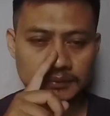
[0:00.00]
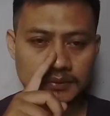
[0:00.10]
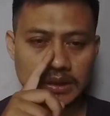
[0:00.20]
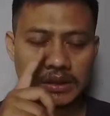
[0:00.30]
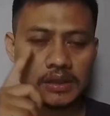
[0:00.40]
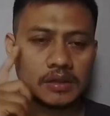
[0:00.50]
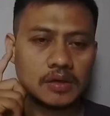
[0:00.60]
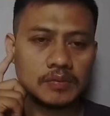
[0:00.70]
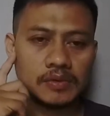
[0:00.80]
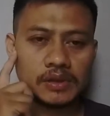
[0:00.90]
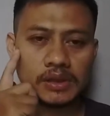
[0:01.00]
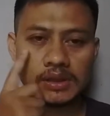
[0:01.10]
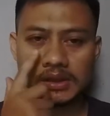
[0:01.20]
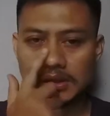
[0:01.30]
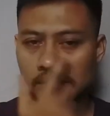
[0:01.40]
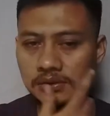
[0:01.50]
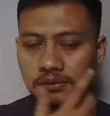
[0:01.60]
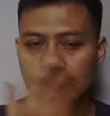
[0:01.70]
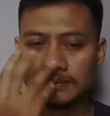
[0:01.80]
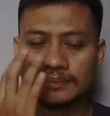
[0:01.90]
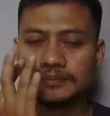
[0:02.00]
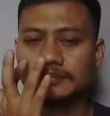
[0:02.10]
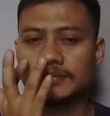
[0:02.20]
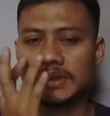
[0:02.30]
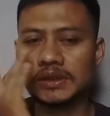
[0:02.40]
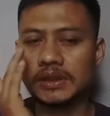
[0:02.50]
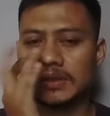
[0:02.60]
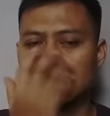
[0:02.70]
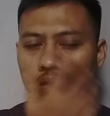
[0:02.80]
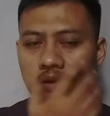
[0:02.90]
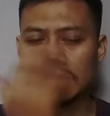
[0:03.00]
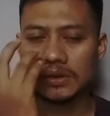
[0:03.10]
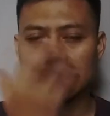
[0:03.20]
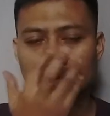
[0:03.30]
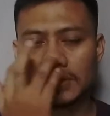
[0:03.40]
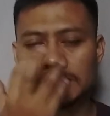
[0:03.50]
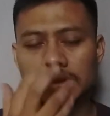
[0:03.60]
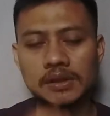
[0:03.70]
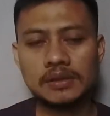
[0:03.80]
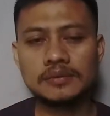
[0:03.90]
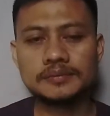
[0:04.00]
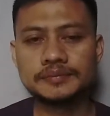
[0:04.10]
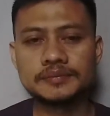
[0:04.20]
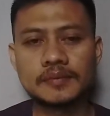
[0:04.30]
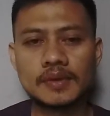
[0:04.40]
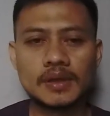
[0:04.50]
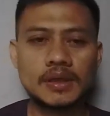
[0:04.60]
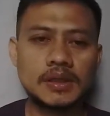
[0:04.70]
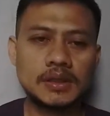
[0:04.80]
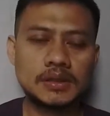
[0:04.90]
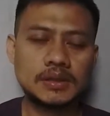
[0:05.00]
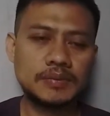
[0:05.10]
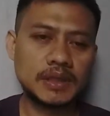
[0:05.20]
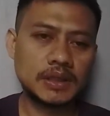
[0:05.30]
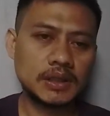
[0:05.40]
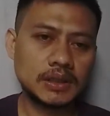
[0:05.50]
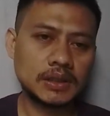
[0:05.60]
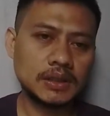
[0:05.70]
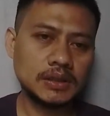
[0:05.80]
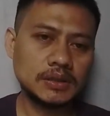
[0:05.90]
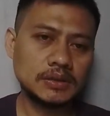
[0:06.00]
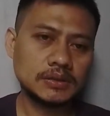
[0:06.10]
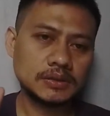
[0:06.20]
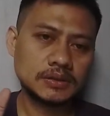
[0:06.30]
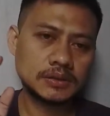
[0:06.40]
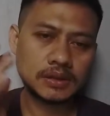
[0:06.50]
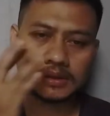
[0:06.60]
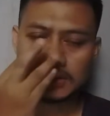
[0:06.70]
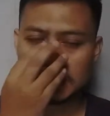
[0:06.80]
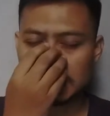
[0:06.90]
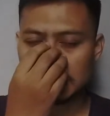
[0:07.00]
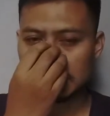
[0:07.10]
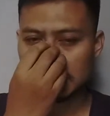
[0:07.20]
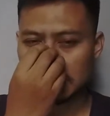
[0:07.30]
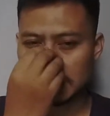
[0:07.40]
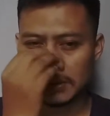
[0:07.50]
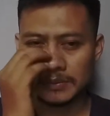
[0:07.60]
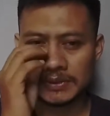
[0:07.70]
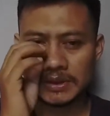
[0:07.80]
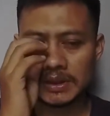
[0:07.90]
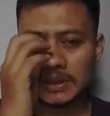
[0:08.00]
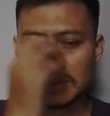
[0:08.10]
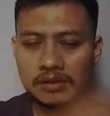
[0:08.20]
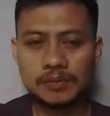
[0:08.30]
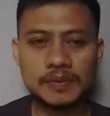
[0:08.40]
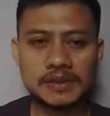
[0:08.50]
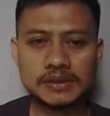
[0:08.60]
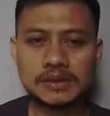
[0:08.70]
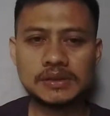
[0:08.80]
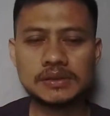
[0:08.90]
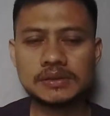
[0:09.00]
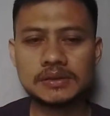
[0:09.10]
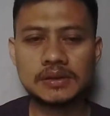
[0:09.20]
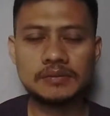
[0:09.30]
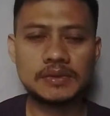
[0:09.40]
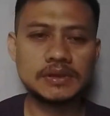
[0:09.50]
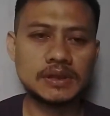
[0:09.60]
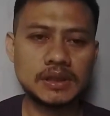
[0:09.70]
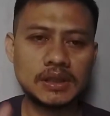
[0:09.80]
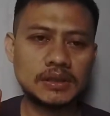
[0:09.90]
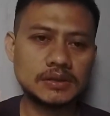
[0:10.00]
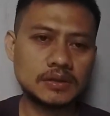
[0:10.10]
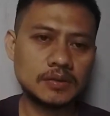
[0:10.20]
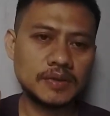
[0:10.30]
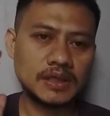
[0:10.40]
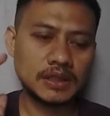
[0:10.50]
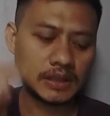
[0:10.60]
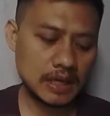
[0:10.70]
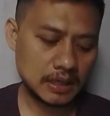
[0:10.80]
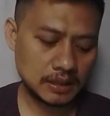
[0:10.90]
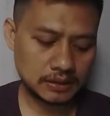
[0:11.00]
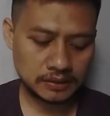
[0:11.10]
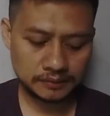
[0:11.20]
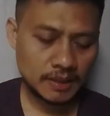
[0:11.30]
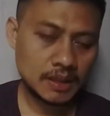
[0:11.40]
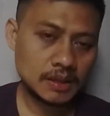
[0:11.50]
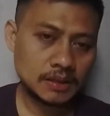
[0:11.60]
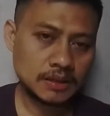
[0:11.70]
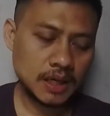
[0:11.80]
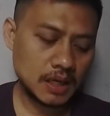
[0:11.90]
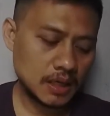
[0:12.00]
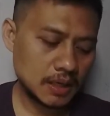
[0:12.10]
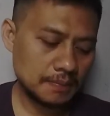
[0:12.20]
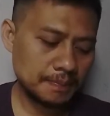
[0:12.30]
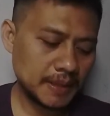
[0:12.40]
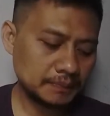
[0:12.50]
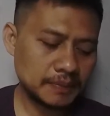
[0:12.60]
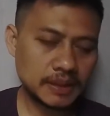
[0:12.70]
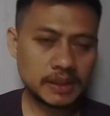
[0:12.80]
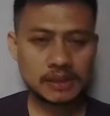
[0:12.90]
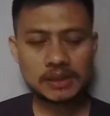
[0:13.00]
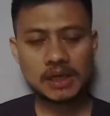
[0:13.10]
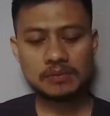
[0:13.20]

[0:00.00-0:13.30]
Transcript: nanti kekomodain saya di nih diolesin dibiarin kering nanti di remesennya dikelupasin biasanya si komedinya terangkat ya yang keempat pakai lidah